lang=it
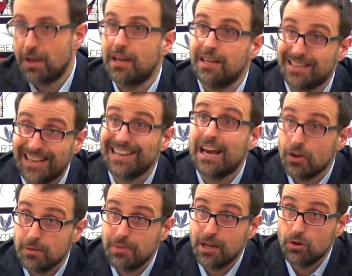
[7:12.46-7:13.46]
italiano
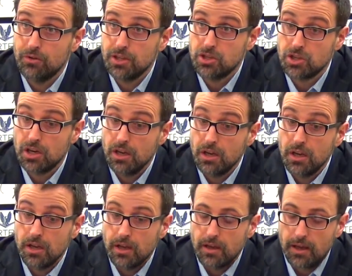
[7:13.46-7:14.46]
Libegovic
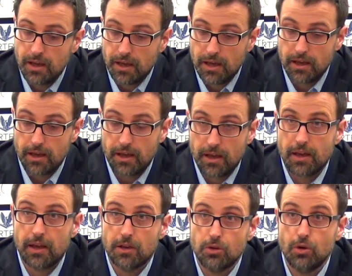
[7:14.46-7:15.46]

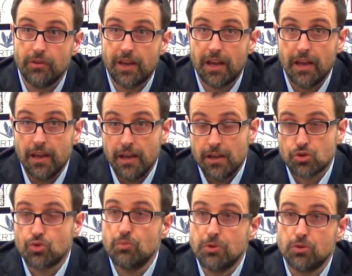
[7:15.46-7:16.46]
eh, dove
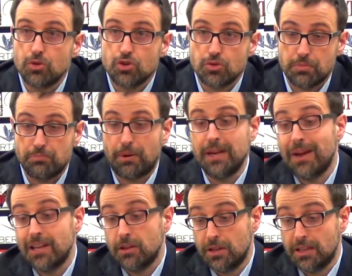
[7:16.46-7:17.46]
su un minuto di prima
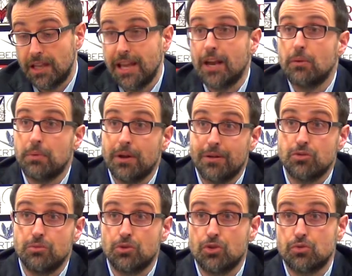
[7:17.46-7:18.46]
in italiano, poi in su
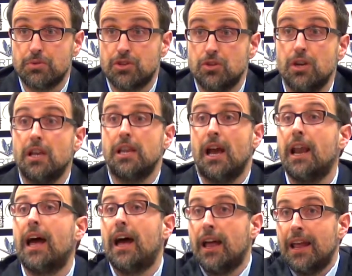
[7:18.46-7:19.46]
un minuto di sospensione
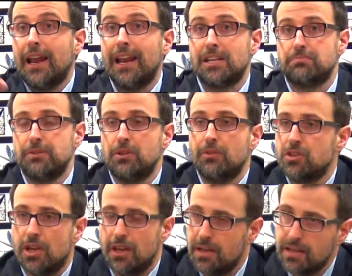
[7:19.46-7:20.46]
l'ha spinto,
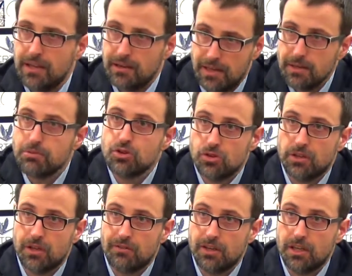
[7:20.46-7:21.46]
cioè lì bisogna
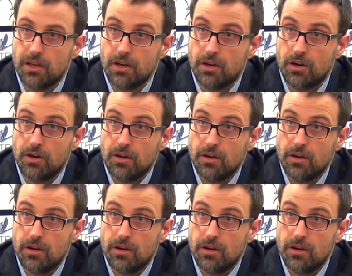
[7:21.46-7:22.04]
intervenire, no?